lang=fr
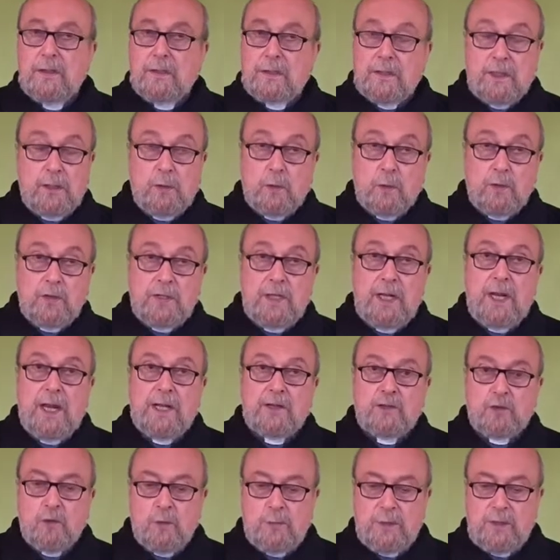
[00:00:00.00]
C'est aussi
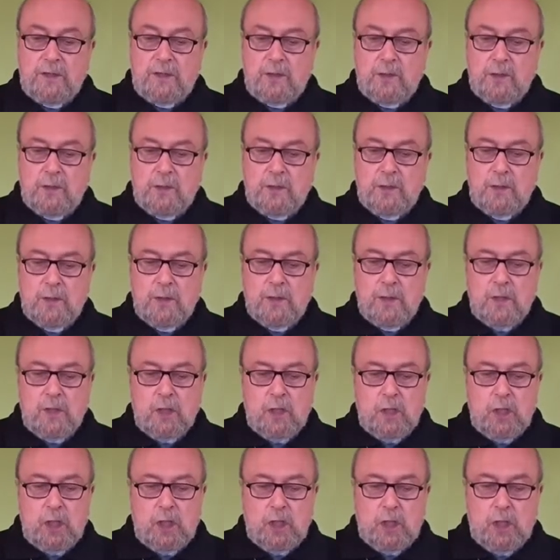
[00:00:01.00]
la soumission,
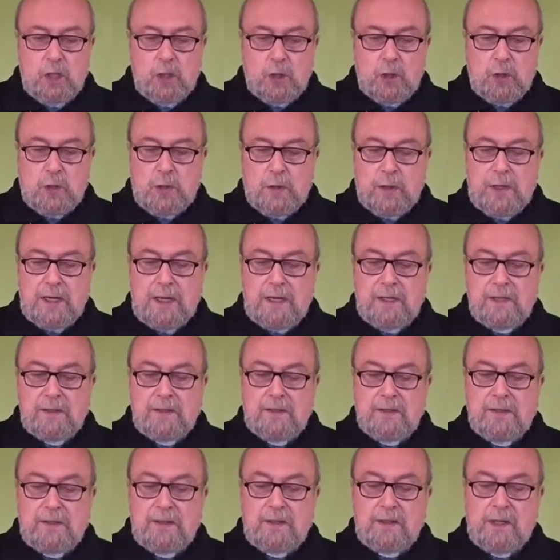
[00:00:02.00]
une
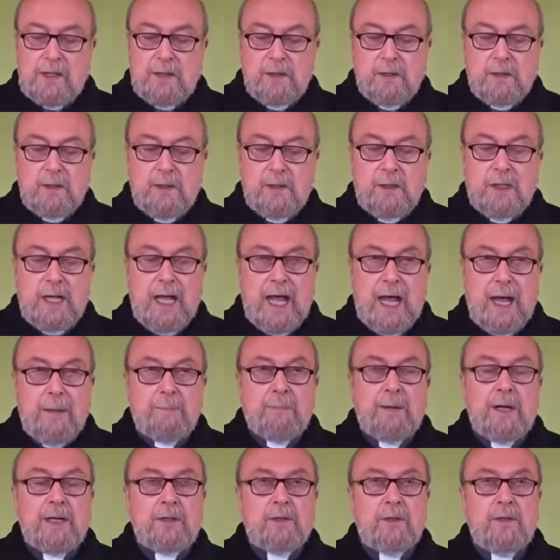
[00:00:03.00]
reconnaissante
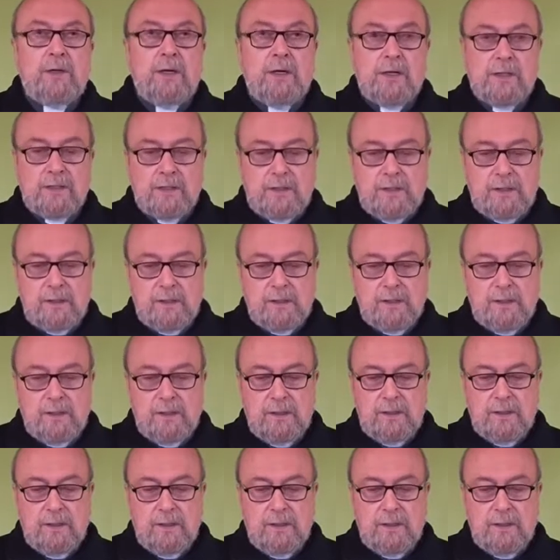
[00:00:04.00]
appartenance.